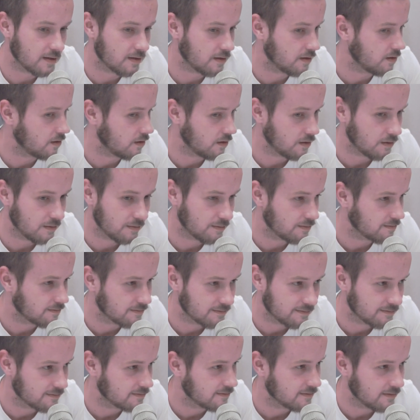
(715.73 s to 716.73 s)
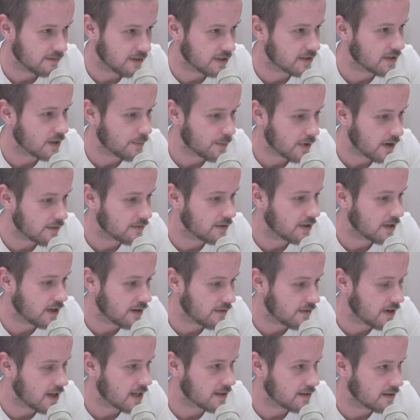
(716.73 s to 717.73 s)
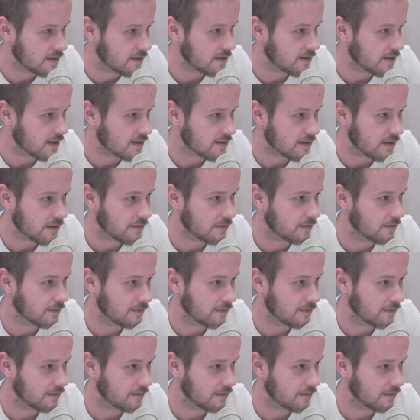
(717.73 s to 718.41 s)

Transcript: i jest naprawdę rewelacyjny zestaw.